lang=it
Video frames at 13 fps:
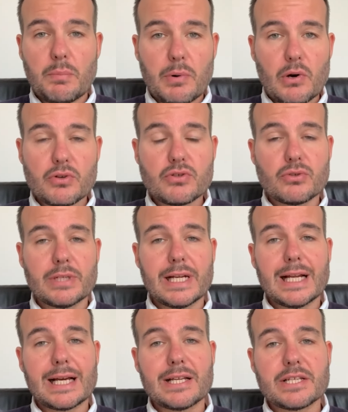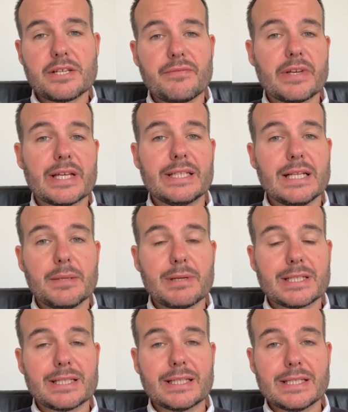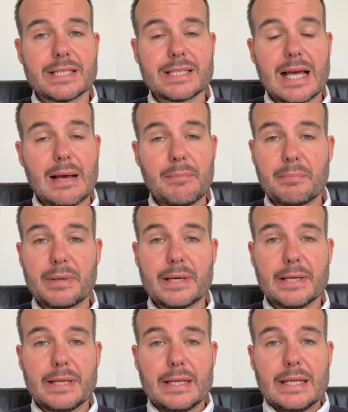posto nella classifica di libertà di stampa,